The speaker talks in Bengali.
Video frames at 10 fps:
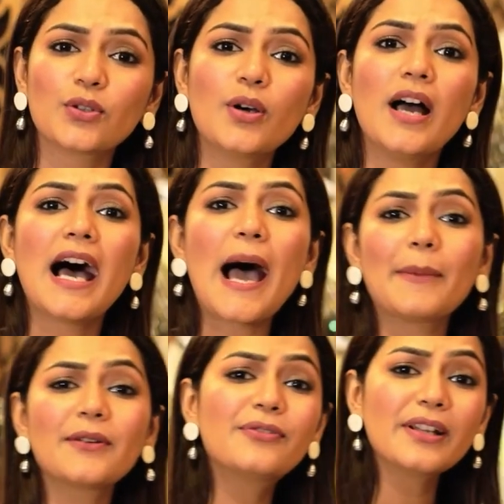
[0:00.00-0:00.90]
হলো
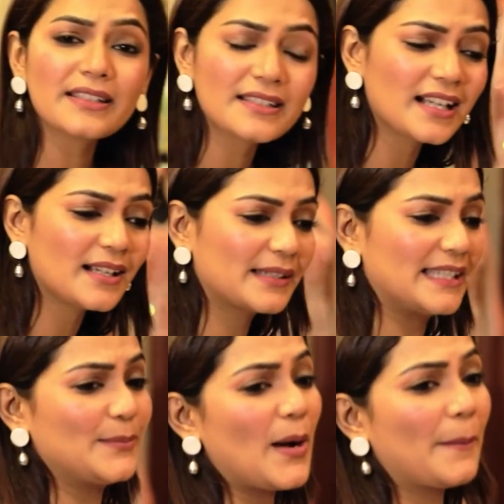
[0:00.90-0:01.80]
আমার ফ্রেন্ডরা
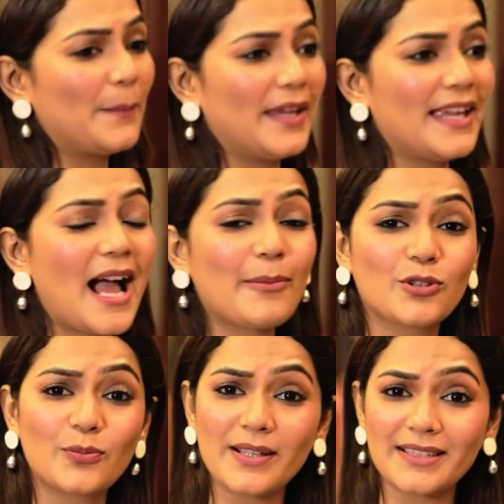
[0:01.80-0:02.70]
কি ভাববে আমি
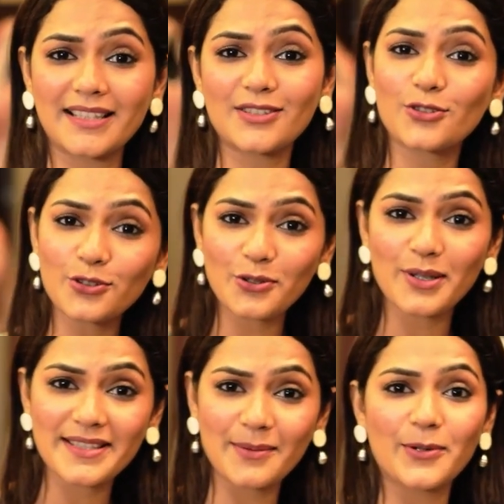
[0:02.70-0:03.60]
তো ফ্রেন্ডদের কাছে ছোট
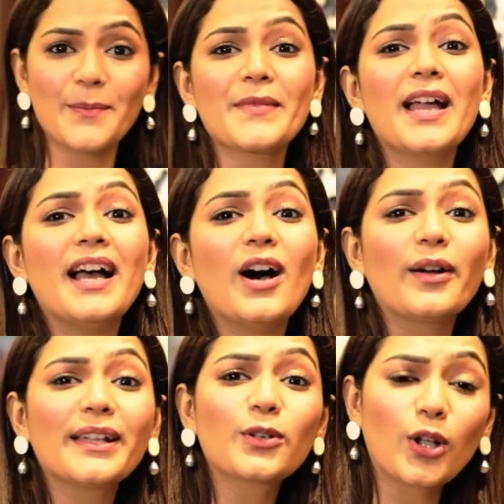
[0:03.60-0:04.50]
হয়ে যাব
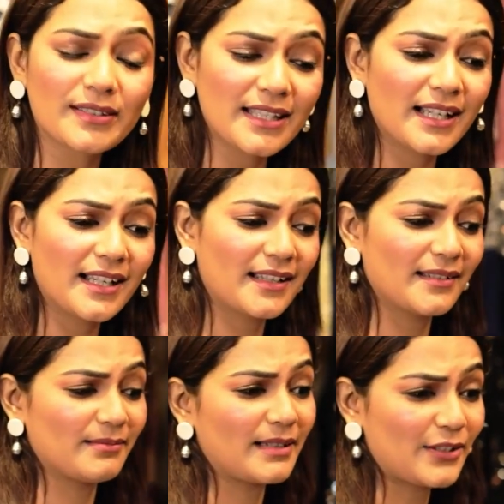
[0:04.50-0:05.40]
অনেক লজ্জা
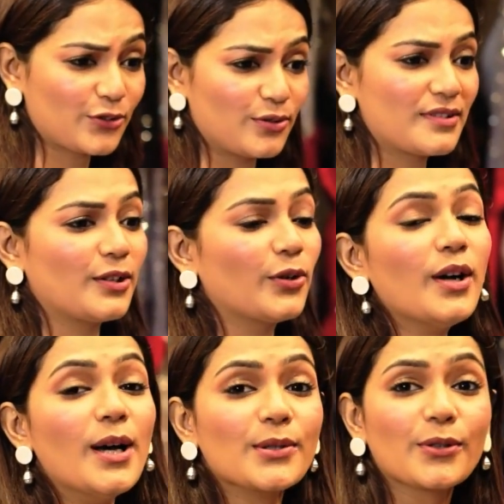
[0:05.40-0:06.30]
কাজ করছিল
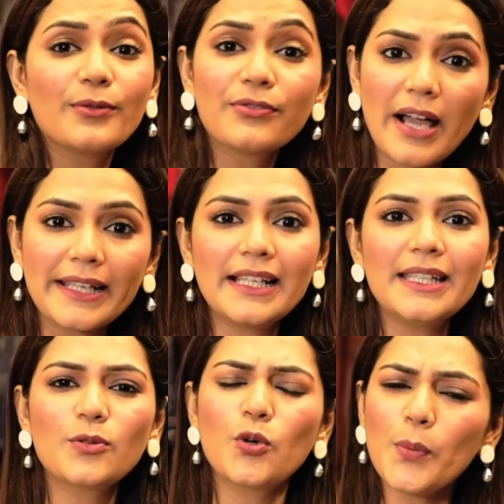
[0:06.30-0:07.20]
তো
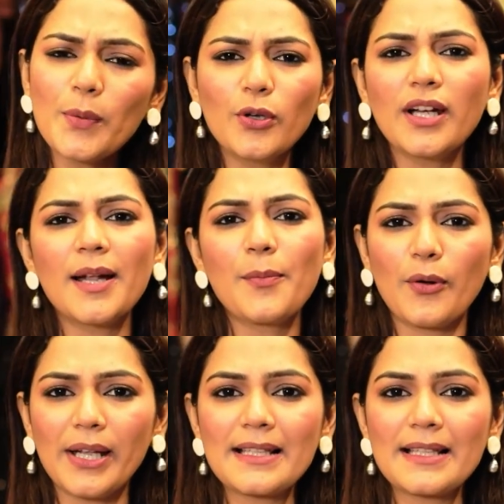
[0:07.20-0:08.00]
ফাইনালি খুবই মন খারাপ করে